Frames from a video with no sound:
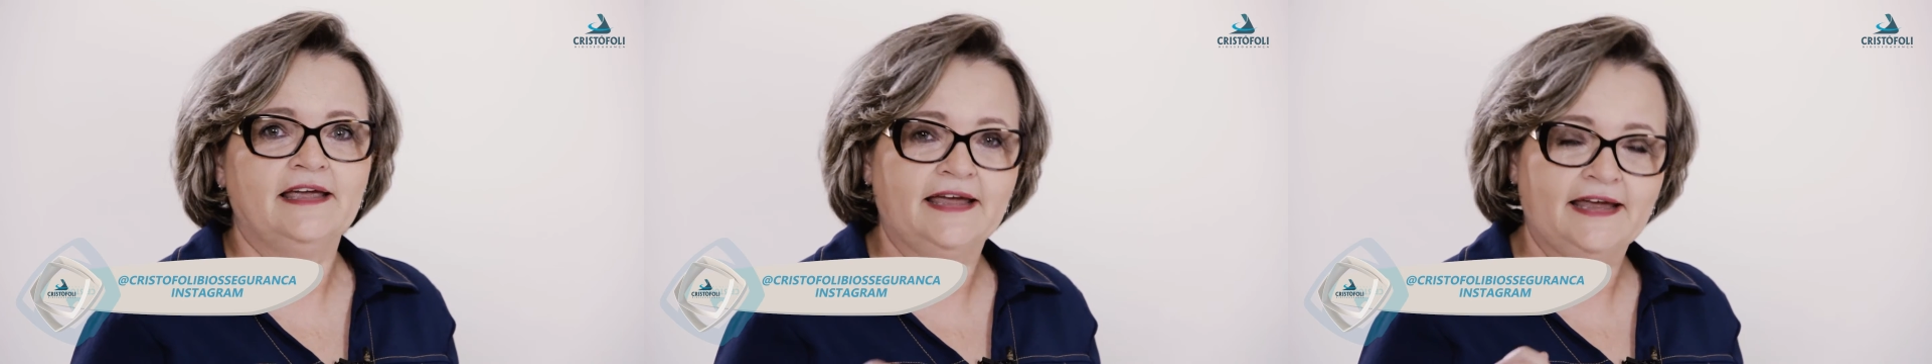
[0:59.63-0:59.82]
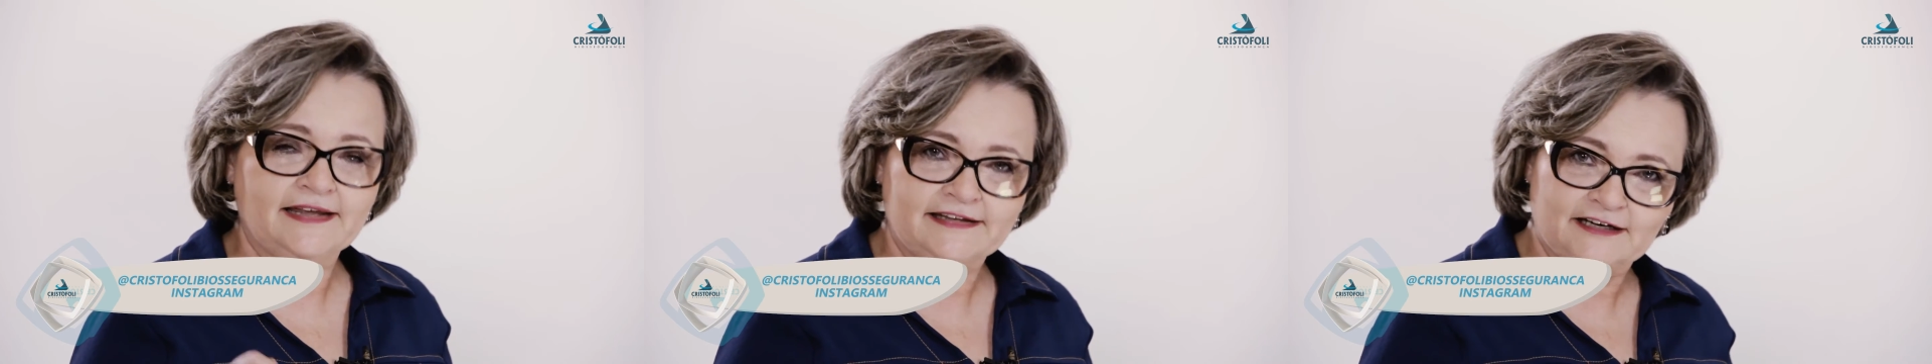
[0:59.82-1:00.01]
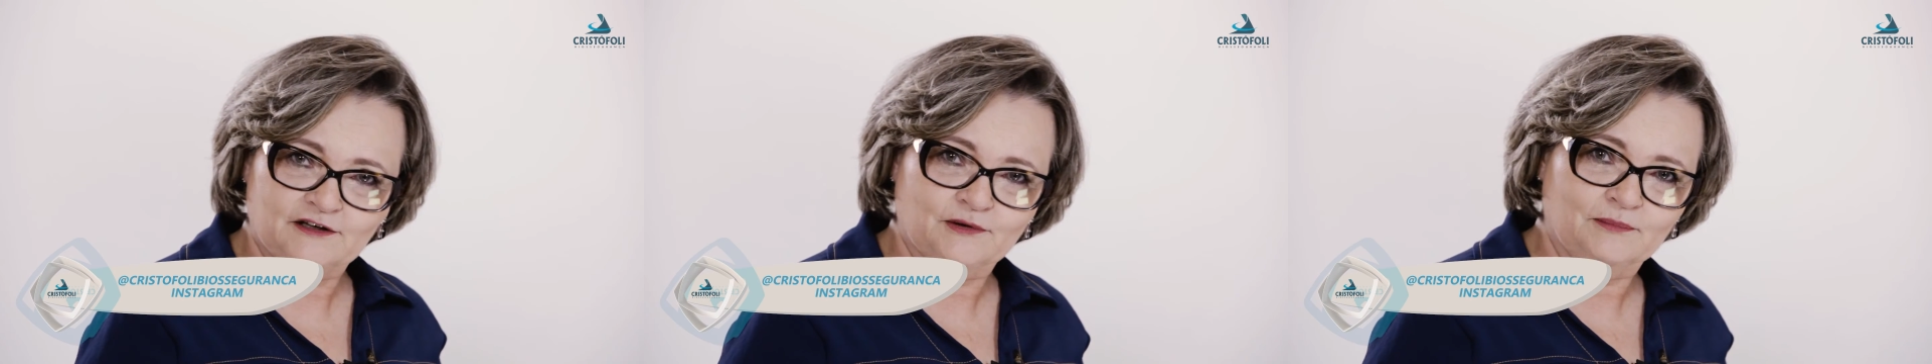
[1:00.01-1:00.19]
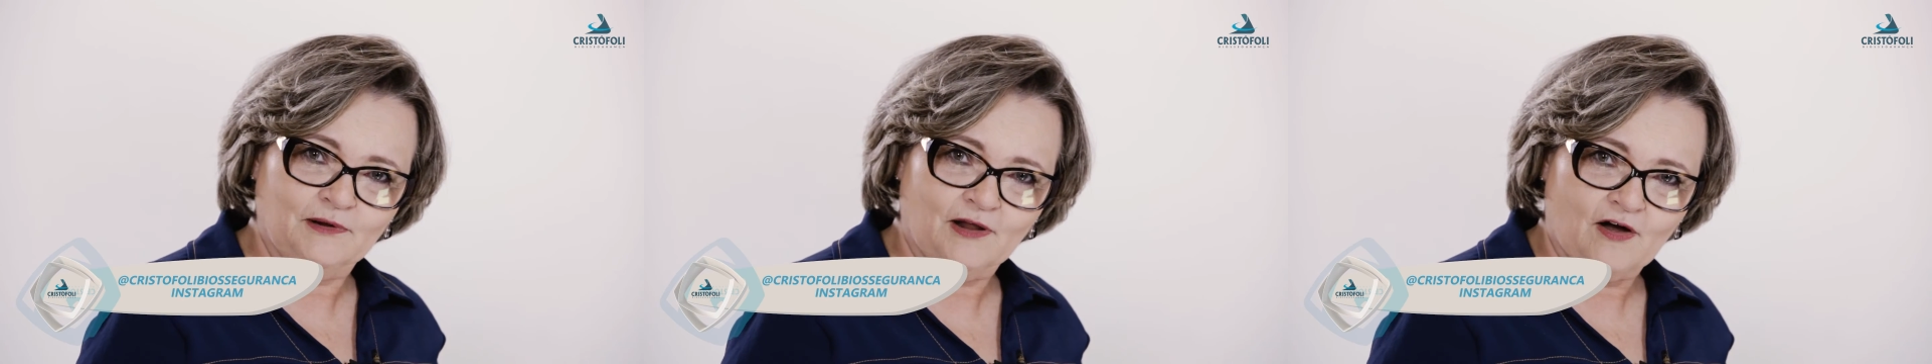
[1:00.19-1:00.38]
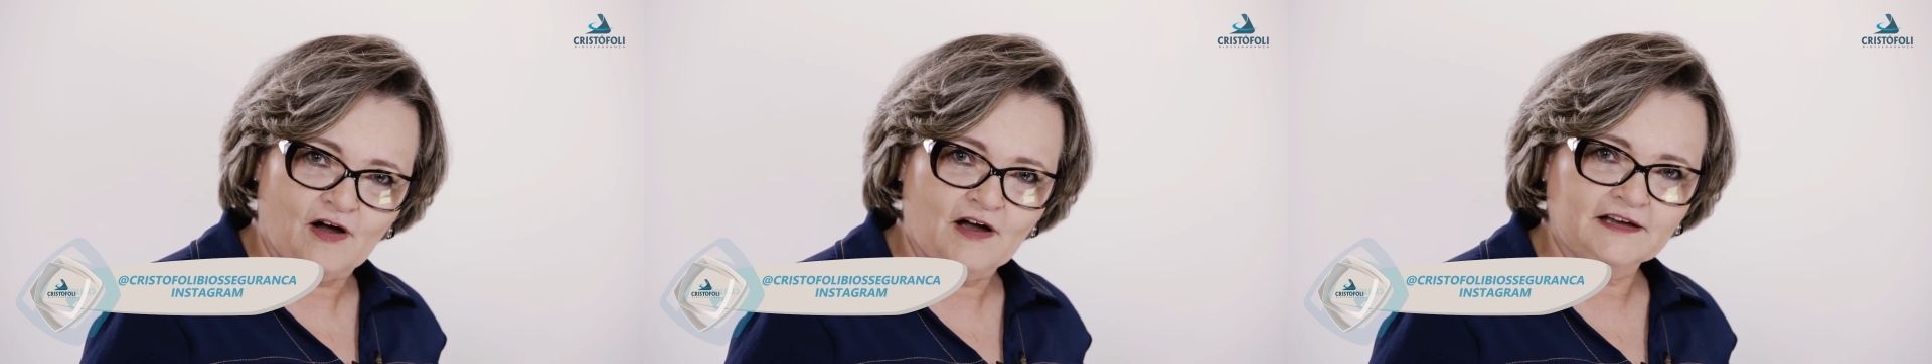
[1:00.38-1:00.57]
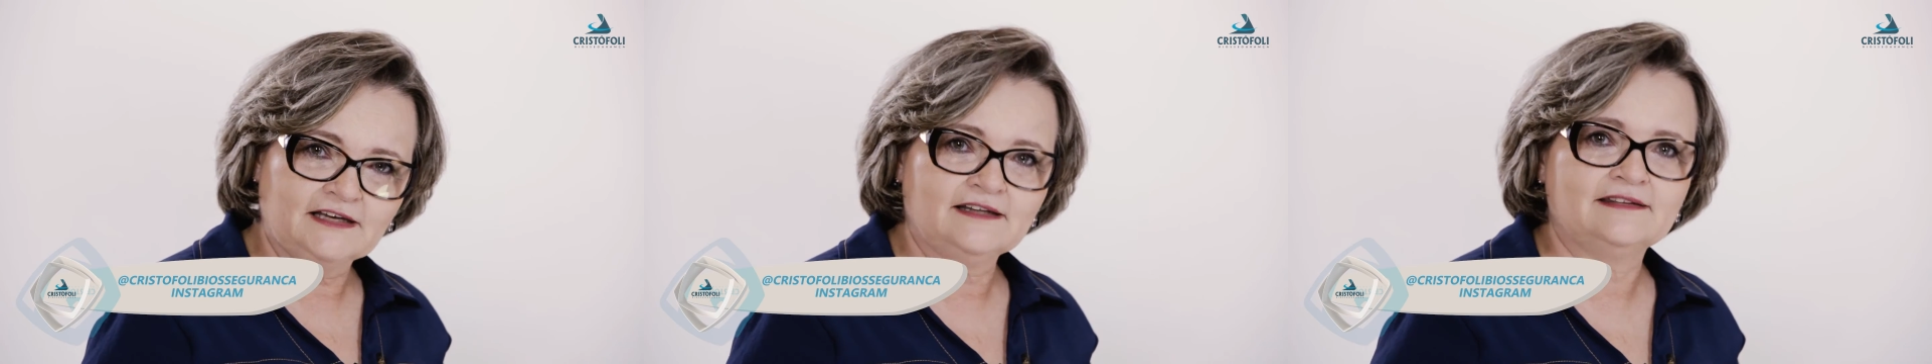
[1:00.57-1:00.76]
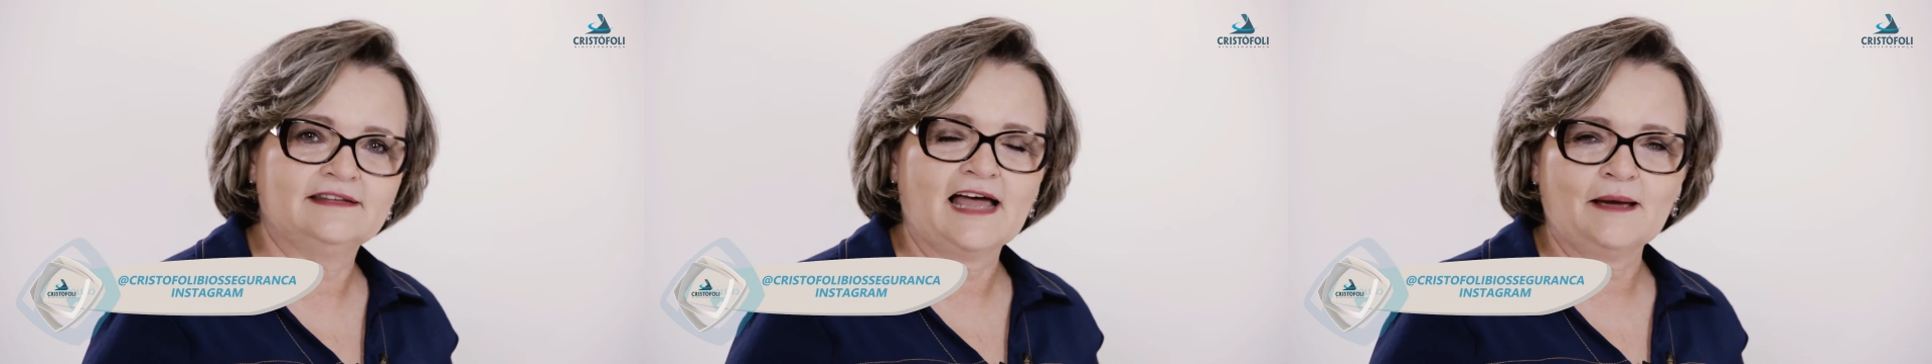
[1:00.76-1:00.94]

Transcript: Entre no blog